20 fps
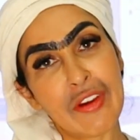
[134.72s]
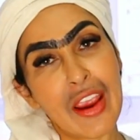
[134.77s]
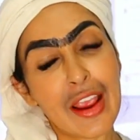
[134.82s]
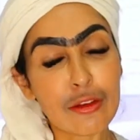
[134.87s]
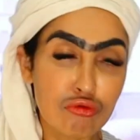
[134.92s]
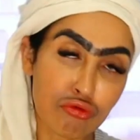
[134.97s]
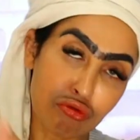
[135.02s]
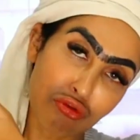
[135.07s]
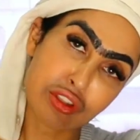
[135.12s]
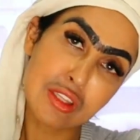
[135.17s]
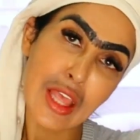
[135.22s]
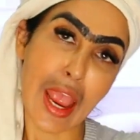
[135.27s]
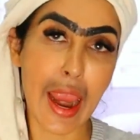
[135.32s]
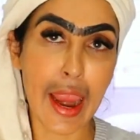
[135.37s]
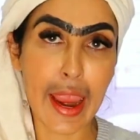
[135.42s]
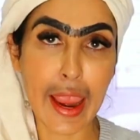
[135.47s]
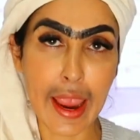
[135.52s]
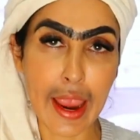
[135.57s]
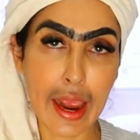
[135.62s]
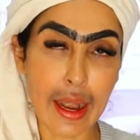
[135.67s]
você vai
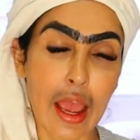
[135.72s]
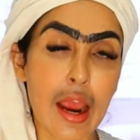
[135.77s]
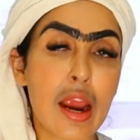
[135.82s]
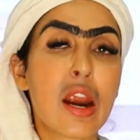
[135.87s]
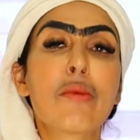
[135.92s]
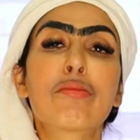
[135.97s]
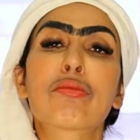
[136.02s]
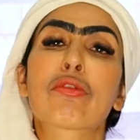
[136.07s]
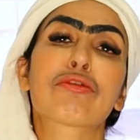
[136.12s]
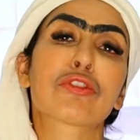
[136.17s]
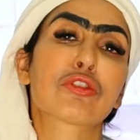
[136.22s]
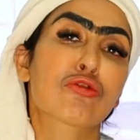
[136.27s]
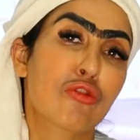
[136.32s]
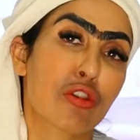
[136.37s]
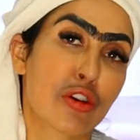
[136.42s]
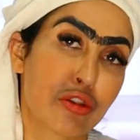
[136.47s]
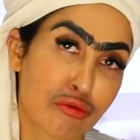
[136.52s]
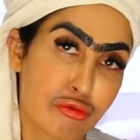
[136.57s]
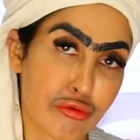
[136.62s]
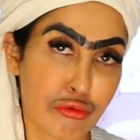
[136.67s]
assustar ela.
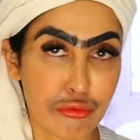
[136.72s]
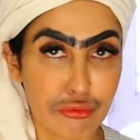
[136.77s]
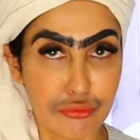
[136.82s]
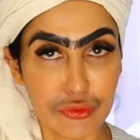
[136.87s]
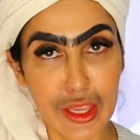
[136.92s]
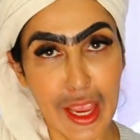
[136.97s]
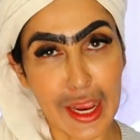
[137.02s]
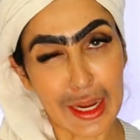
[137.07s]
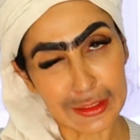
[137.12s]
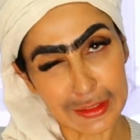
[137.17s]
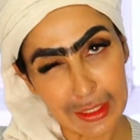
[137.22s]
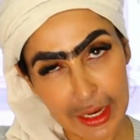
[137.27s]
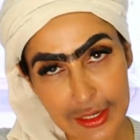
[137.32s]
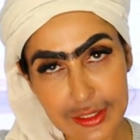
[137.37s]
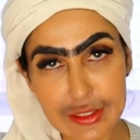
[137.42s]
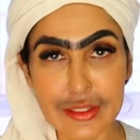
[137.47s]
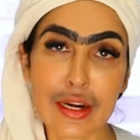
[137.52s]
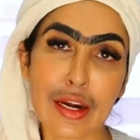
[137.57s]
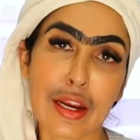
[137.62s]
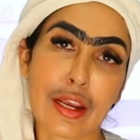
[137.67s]
Professora Sofia, é que ela tá
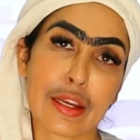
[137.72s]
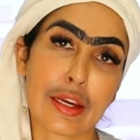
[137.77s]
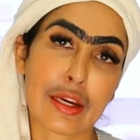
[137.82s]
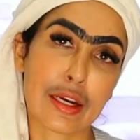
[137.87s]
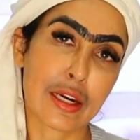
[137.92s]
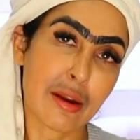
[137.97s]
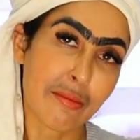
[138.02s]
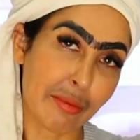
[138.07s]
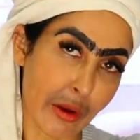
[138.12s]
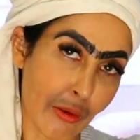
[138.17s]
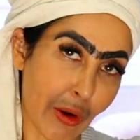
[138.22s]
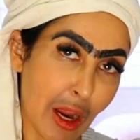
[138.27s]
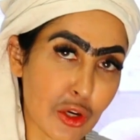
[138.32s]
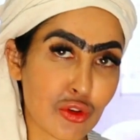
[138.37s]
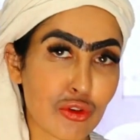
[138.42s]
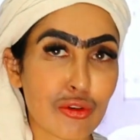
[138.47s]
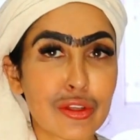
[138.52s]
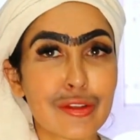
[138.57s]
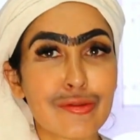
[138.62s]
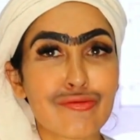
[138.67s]
estranhando, é porque o
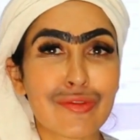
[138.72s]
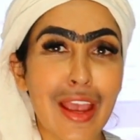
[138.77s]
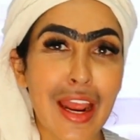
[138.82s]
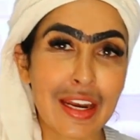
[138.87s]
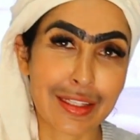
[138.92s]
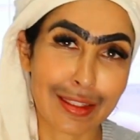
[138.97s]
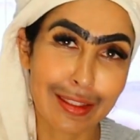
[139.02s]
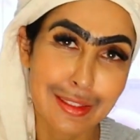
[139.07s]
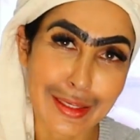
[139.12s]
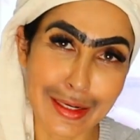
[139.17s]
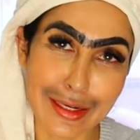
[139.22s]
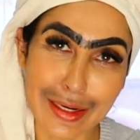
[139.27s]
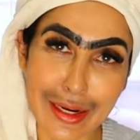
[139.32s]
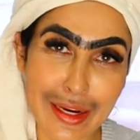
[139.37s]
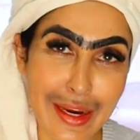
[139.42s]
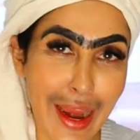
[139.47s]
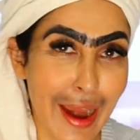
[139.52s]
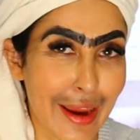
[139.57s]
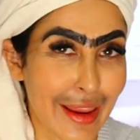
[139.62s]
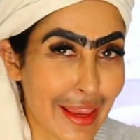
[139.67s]
cachorrinho dela
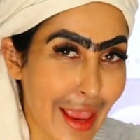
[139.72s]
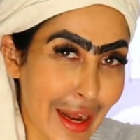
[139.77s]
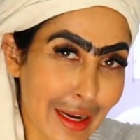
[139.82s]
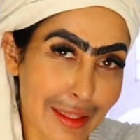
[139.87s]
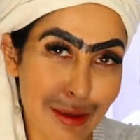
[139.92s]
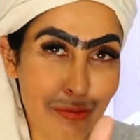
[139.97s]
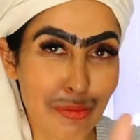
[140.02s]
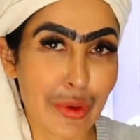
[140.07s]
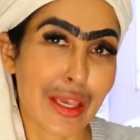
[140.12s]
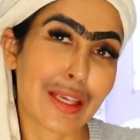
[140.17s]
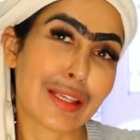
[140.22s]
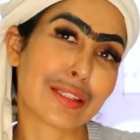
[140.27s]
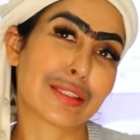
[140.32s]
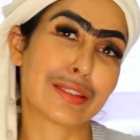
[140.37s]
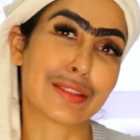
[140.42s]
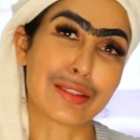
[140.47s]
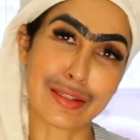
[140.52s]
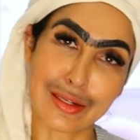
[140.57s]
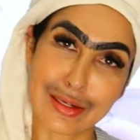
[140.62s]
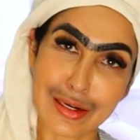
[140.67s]
estranha, aí ela também
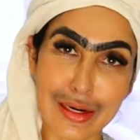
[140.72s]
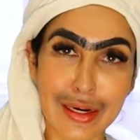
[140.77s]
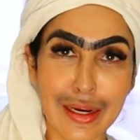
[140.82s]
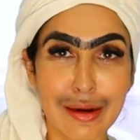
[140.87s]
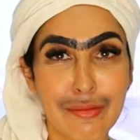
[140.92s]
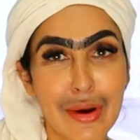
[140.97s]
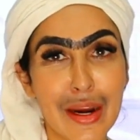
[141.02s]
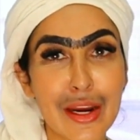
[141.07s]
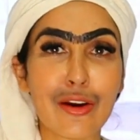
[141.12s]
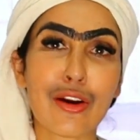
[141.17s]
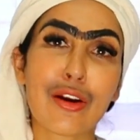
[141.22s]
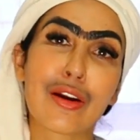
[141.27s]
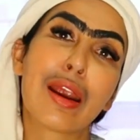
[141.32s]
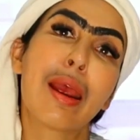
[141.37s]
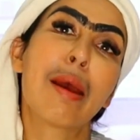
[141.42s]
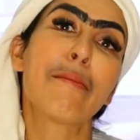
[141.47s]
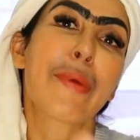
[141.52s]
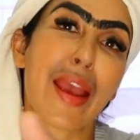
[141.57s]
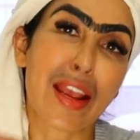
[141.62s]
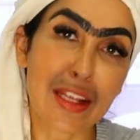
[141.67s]
estranha, é maior.
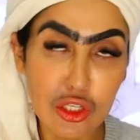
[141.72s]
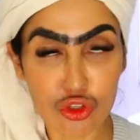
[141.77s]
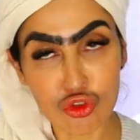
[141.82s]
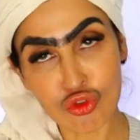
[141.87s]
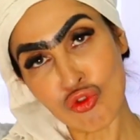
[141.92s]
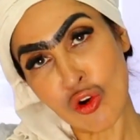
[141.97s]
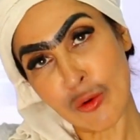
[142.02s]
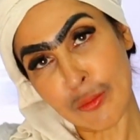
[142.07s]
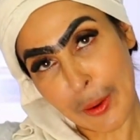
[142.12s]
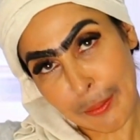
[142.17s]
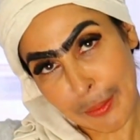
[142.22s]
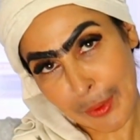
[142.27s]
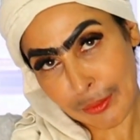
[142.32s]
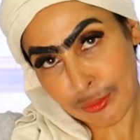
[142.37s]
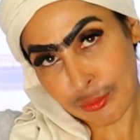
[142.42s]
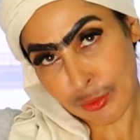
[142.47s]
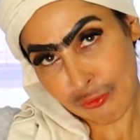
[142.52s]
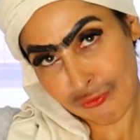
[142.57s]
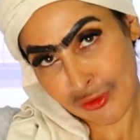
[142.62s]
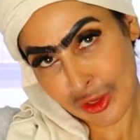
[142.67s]
Pede desculpa
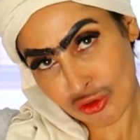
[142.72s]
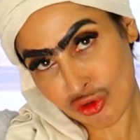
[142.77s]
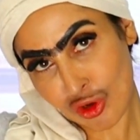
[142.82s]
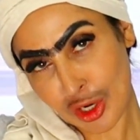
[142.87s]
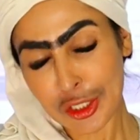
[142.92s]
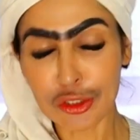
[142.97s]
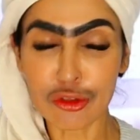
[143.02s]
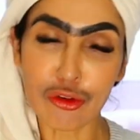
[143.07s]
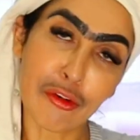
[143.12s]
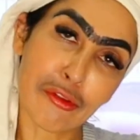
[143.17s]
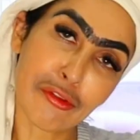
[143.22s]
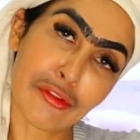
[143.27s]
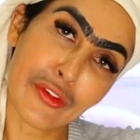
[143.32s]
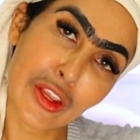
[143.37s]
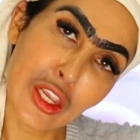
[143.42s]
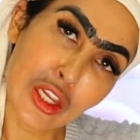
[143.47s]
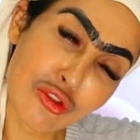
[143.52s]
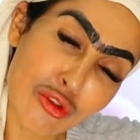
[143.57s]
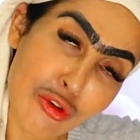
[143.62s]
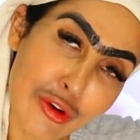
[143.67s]
pra professora
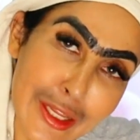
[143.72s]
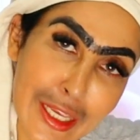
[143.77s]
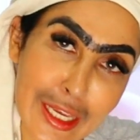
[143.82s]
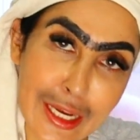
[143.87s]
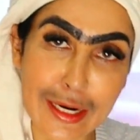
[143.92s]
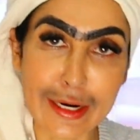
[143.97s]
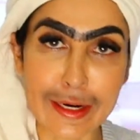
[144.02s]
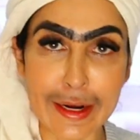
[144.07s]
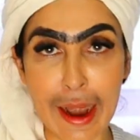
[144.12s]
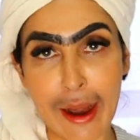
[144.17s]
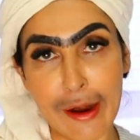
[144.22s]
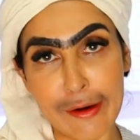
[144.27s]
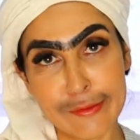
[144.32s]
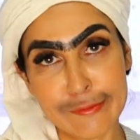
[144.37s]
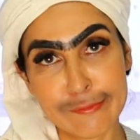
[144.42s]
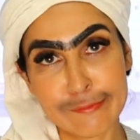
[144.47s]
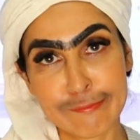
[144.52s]
Sofia, Doriana.